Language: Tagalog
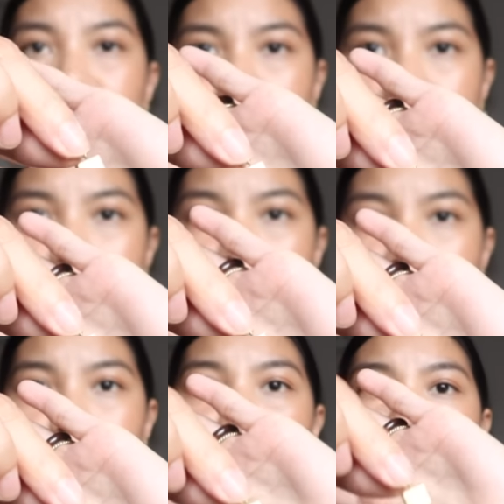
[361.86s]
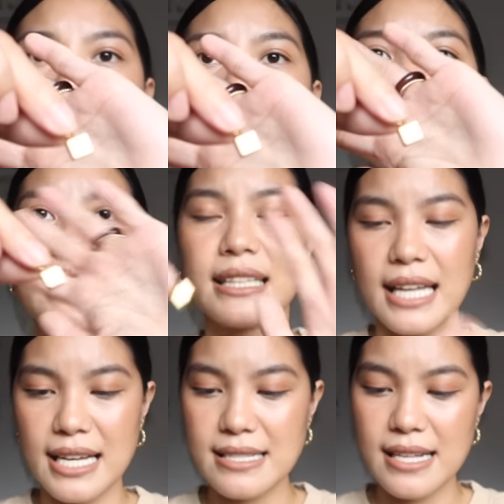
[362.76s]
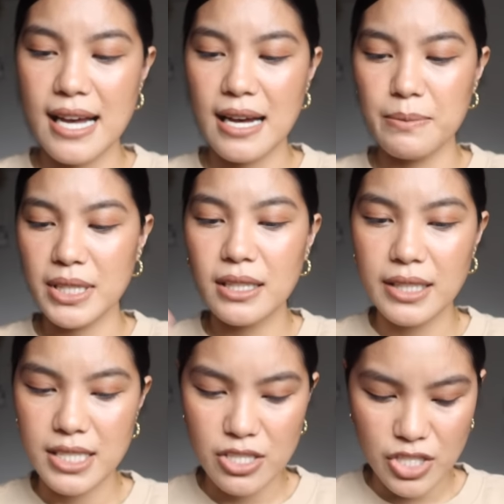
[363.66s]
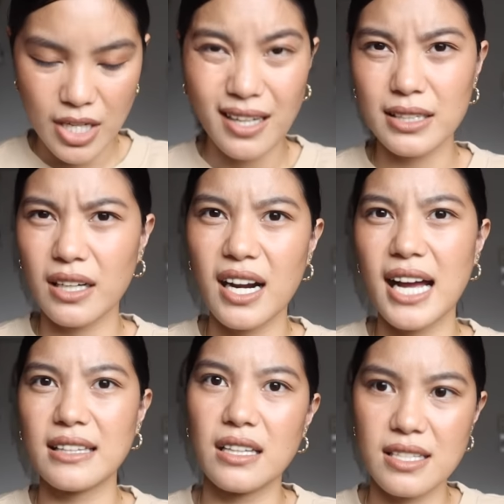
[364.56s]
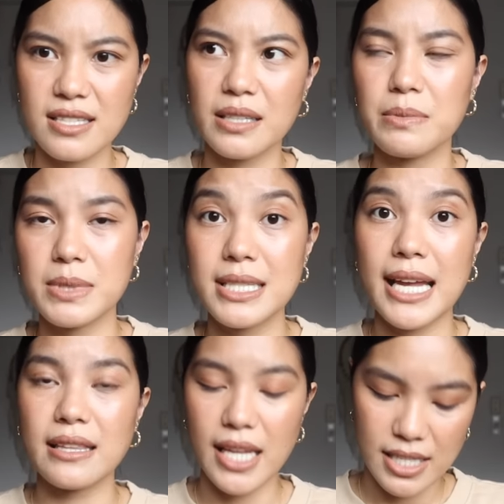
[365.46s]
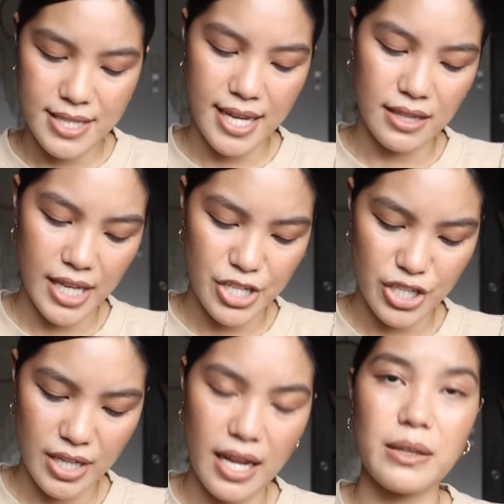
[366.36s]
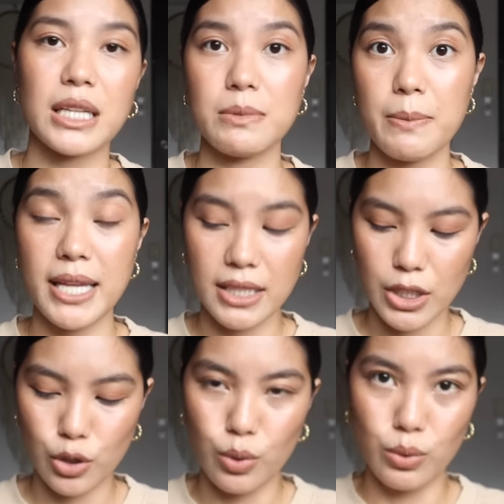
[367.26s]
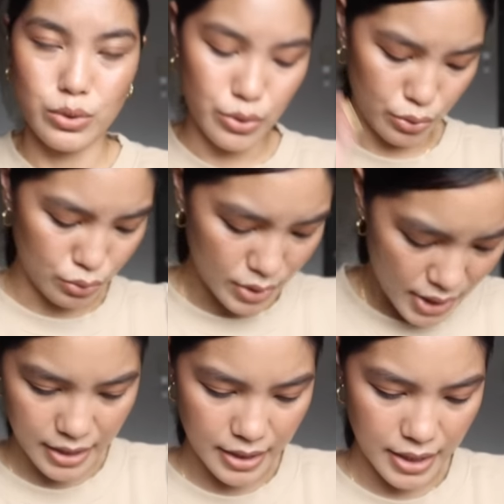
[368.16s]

na nung time na yon nasa Middle East siya, Qatar ata, tapos sa sideline sideline siya na nagbebenta ng gold. So. And